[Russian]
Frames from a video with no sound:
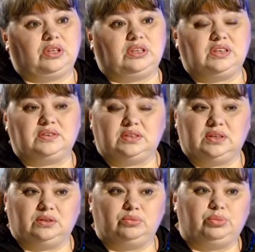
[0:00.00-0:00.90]
10
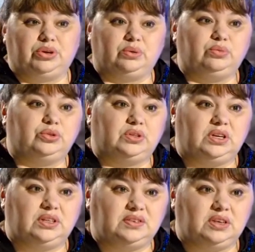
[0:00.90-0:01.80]
лет мы проработали
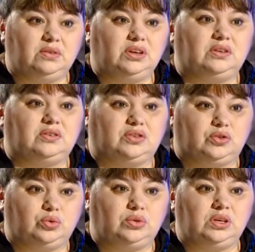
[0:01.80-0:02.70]
на севере со
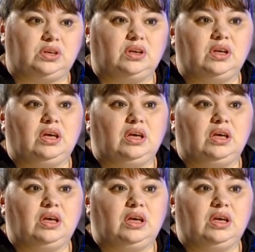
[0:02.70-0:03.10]
студией, mm -hmm.